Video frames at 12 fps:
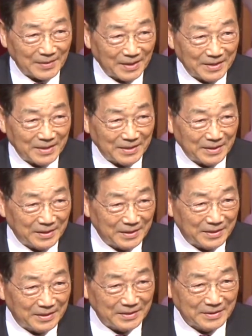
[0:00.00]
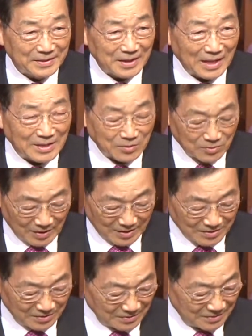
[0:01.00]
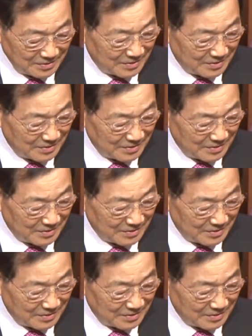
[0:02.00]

이 한국에서